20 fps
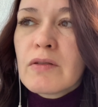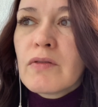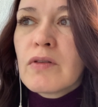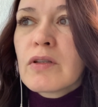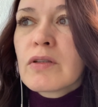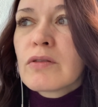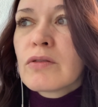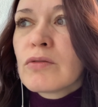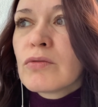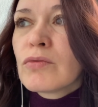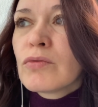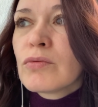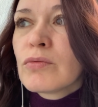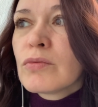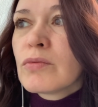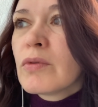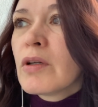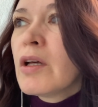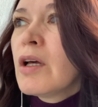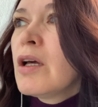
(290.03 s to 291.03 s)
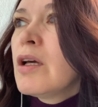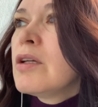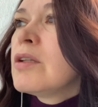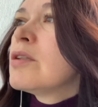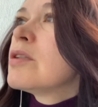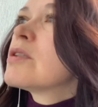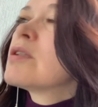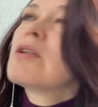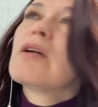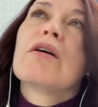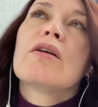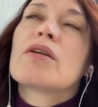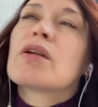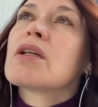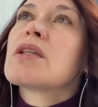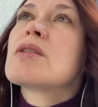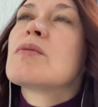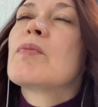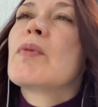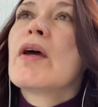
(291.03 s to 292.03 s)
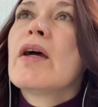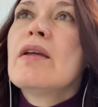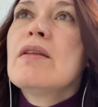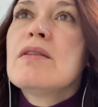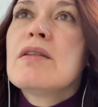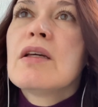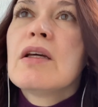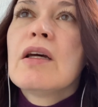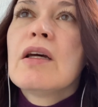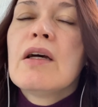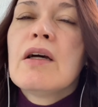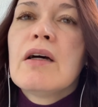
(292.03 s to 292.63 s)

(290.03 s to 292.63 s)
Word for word: наверное, ну, не знаю, раз пять.